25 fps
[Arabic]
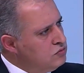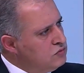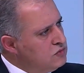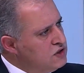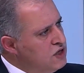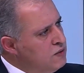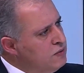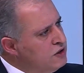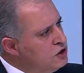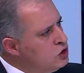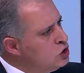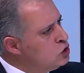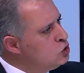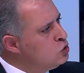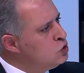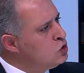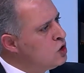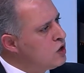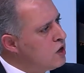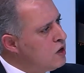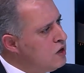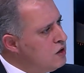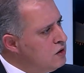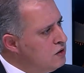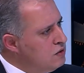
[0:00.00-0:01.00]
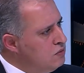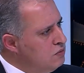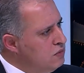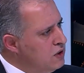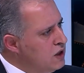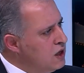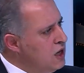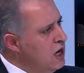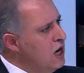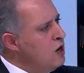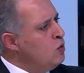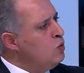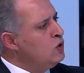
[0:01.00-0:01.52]
كمجلس وزراء من
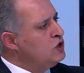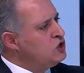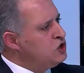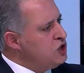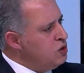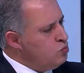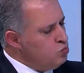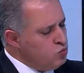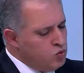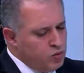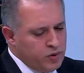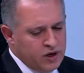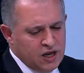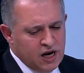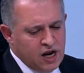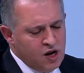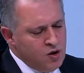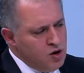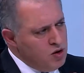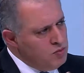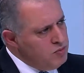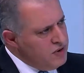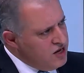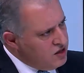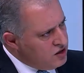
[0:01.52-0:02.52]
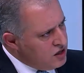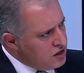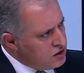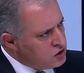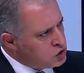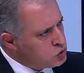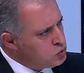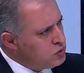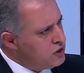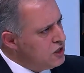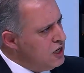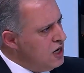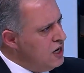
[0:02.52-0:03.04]
خلال الواتساب من خلال
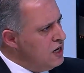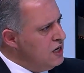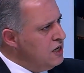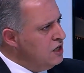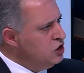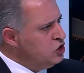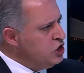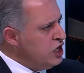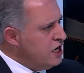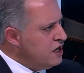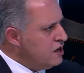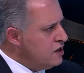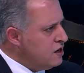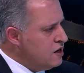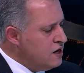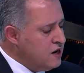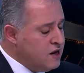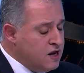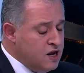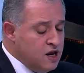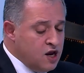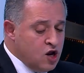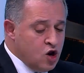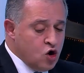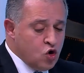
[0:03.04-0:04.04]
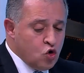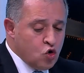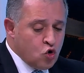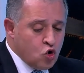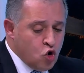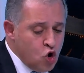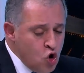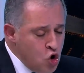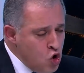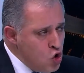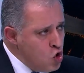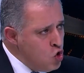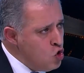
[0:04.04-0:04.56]
الميتينجز من خلال اللجان
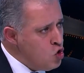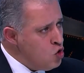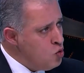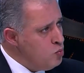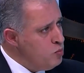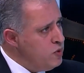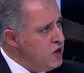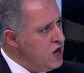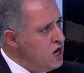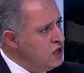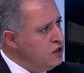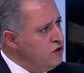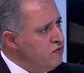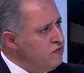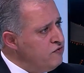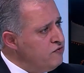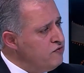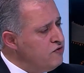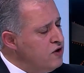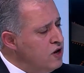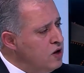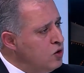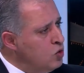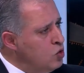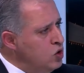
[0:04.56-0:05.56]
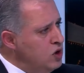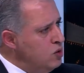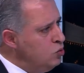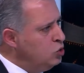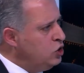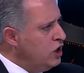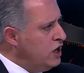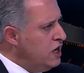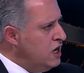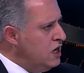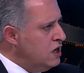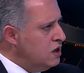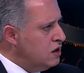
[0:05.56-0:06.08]
كله بهدف كلنا
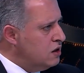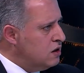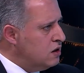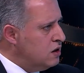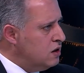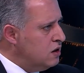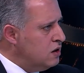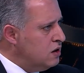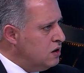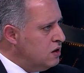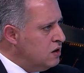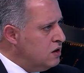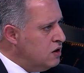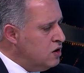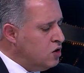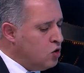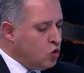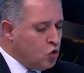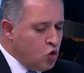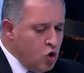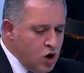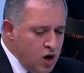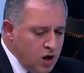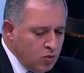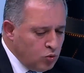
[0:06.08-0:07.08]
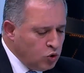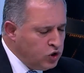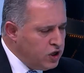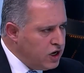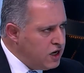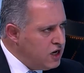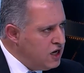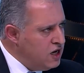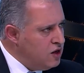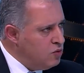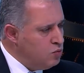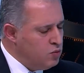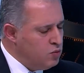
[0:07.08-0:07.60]
مدركين كلنا مدركين